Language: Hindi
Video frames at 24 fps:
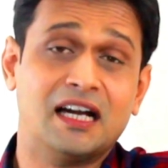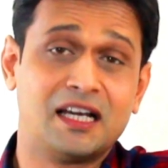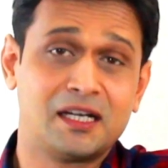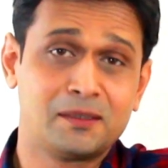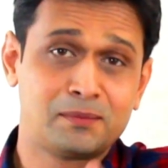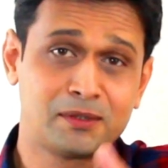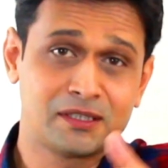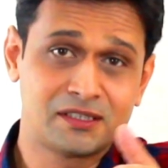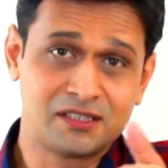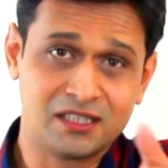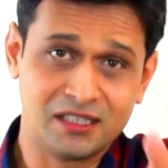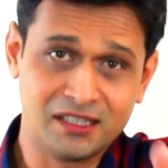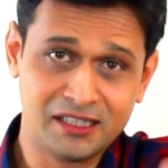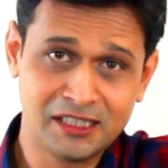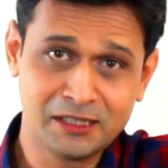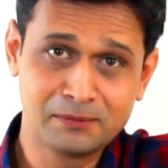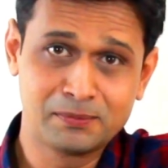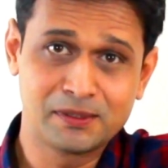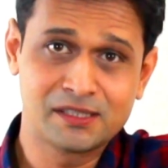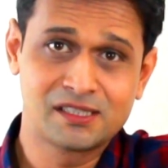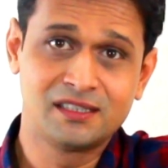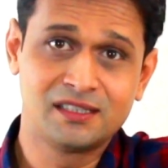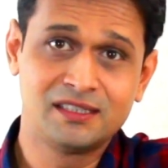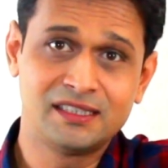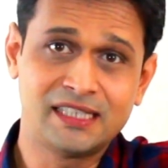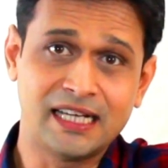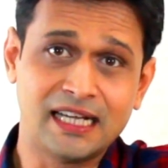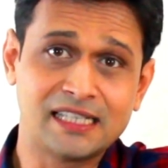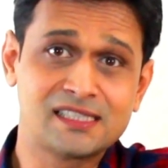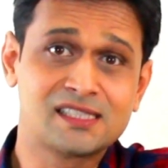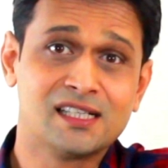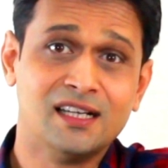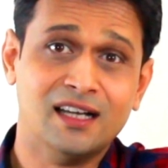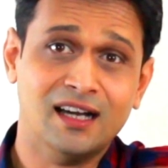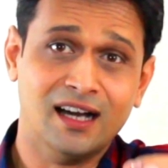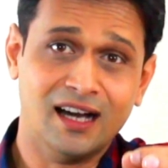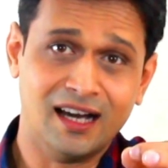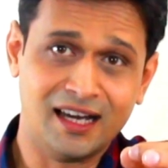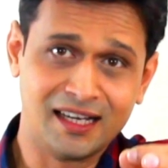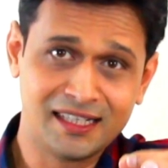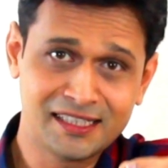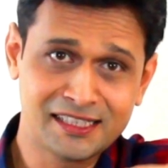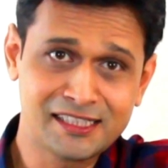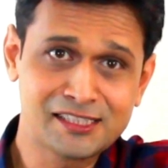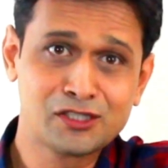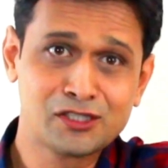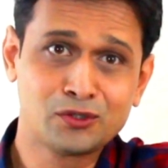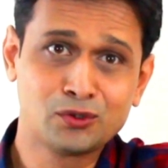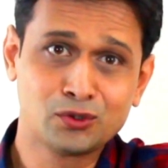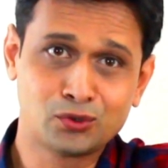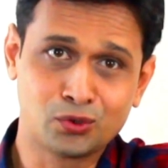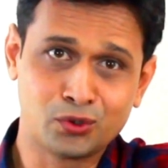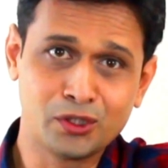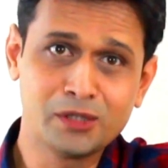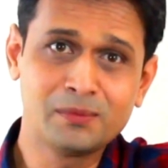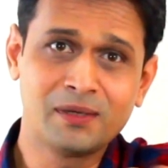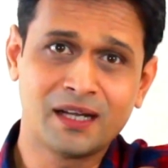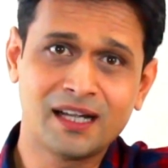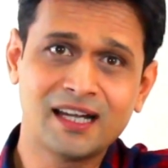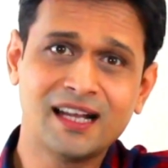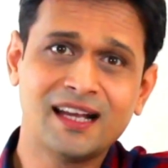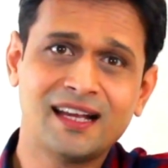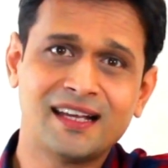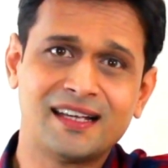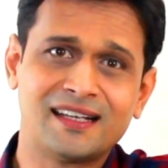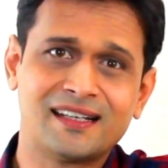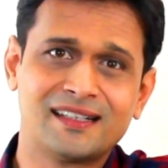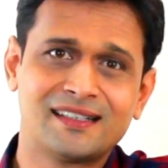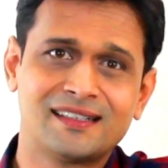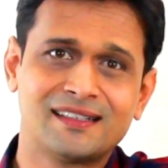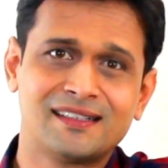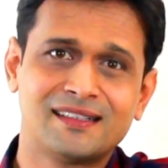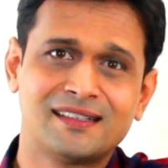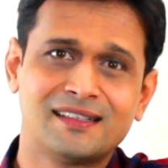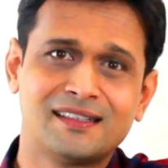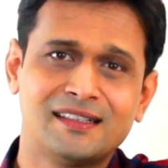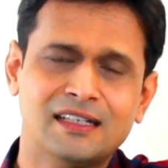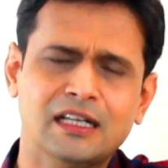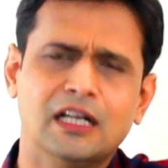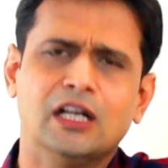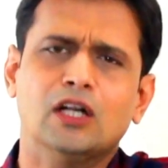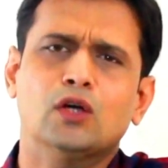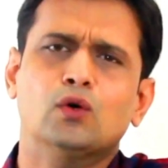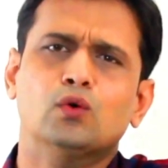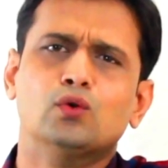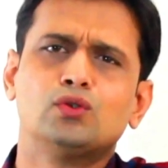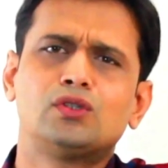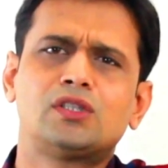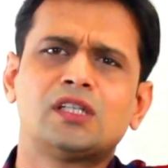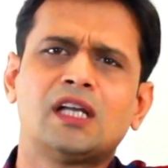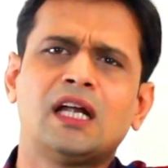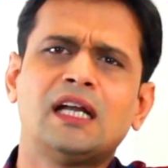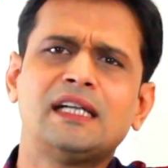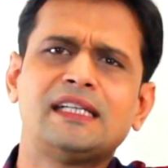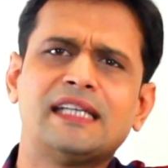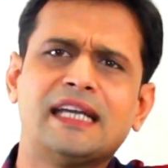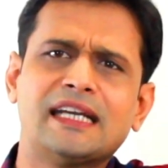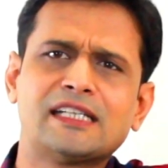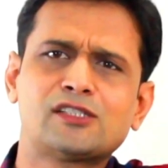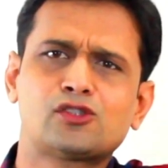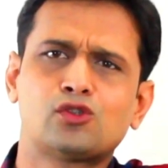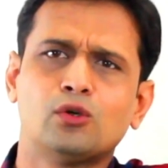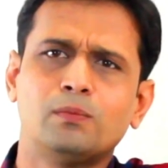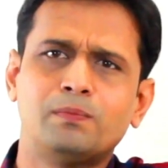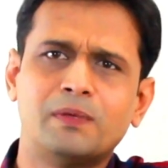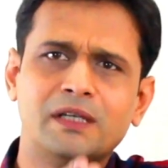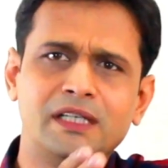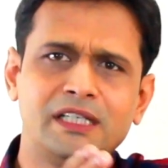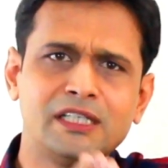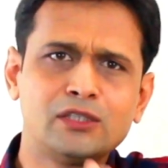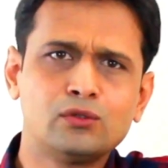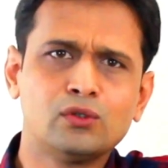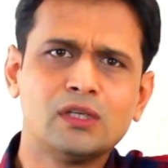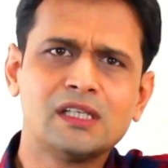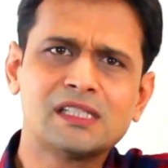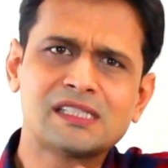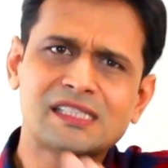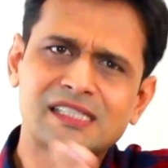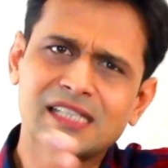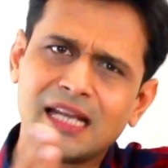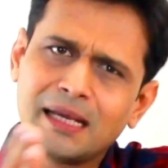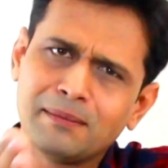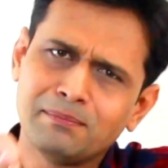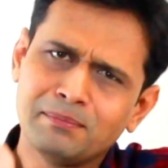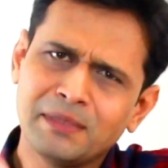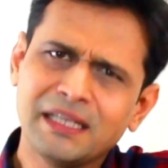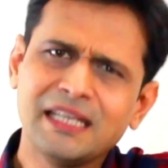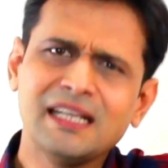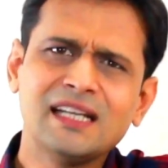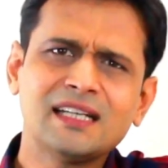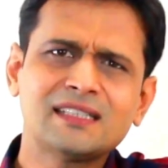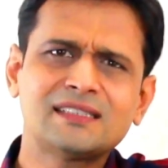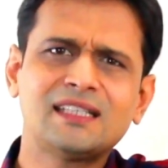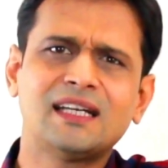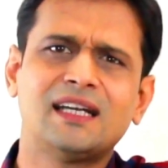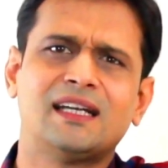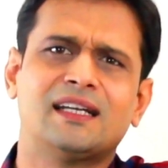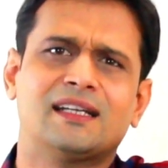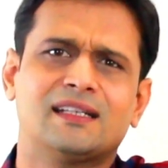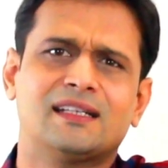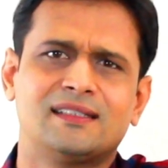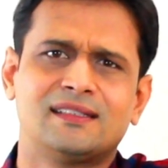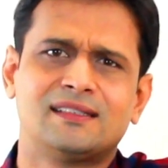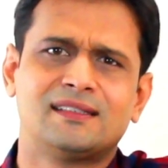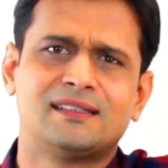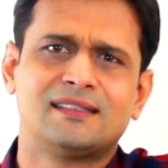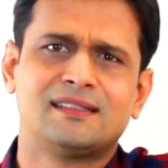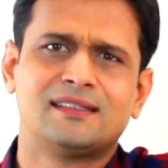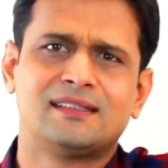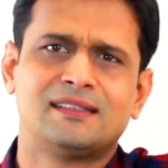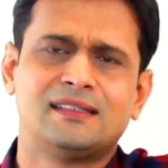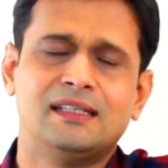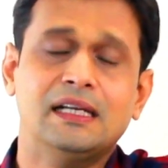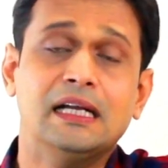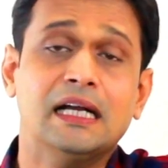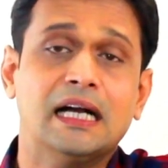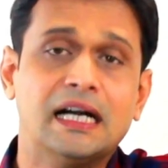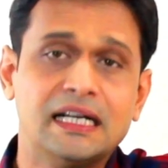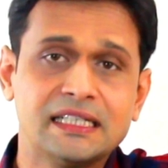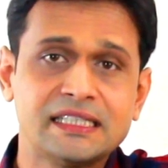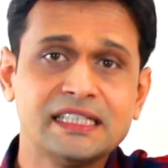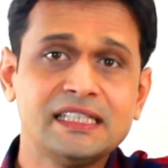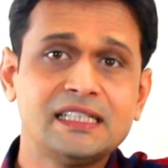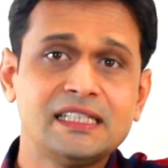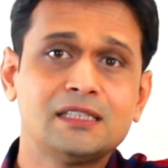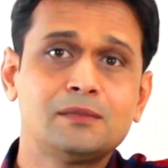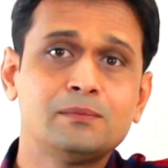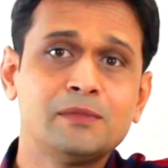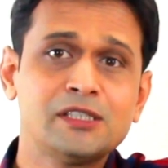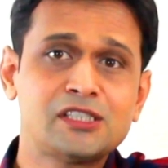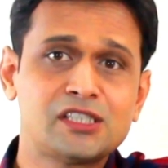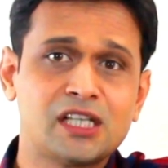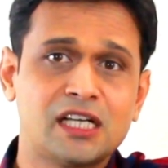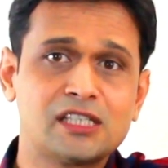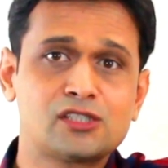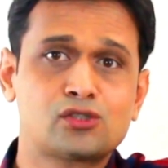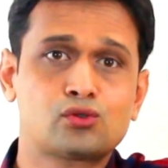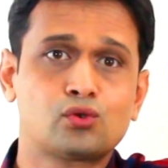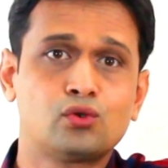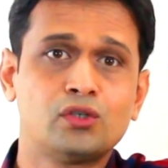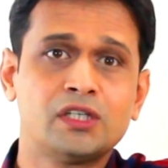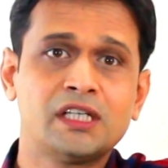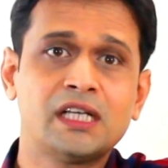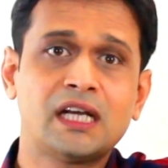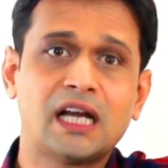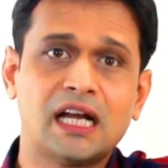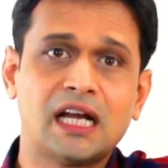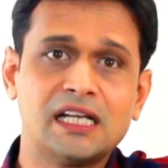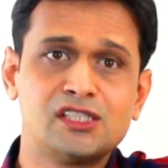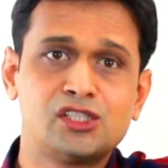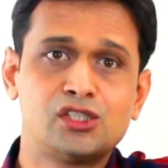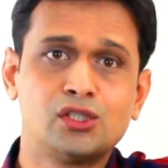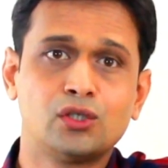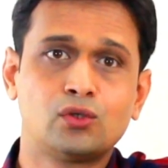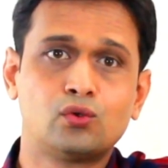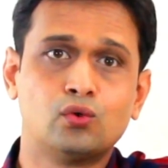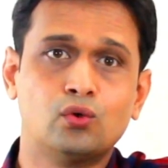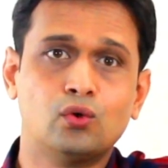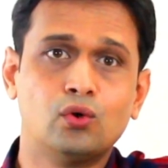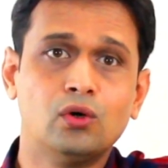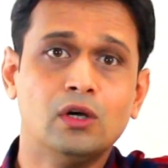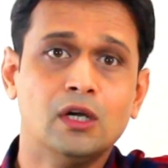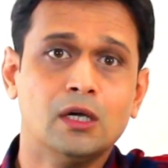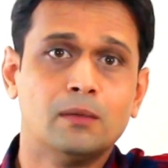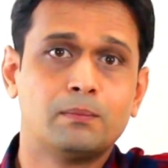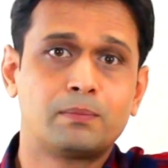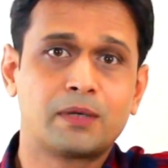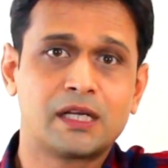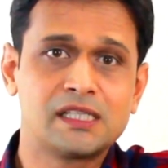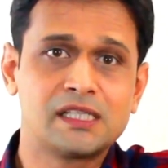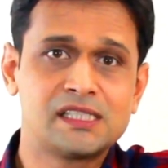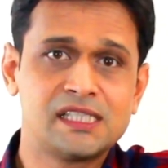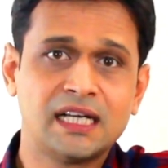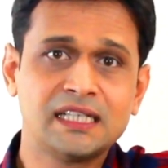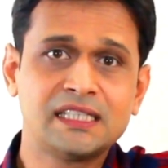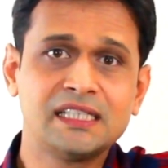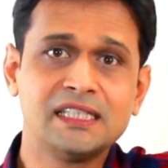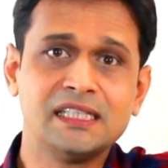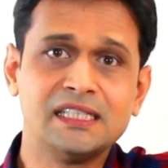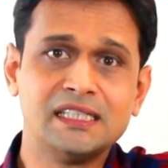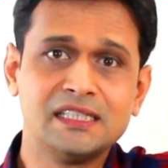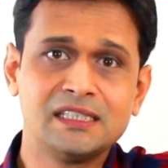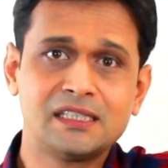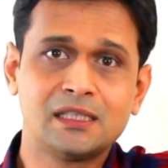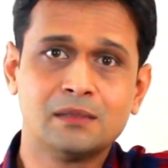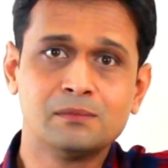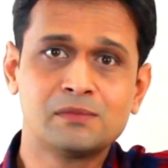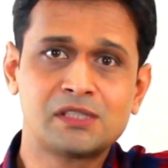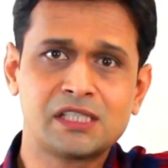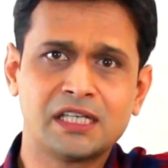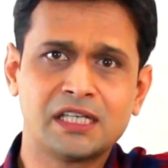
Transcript: अरे पर थर्टी परसेंट टैक्स हर किसी को थोड़ी भरना है उतना टैक्स तो पर्टिकुलर स्लैब में ही लगता है हकीकत में शास्त्रों ने राज्य को प्रजा की इनकम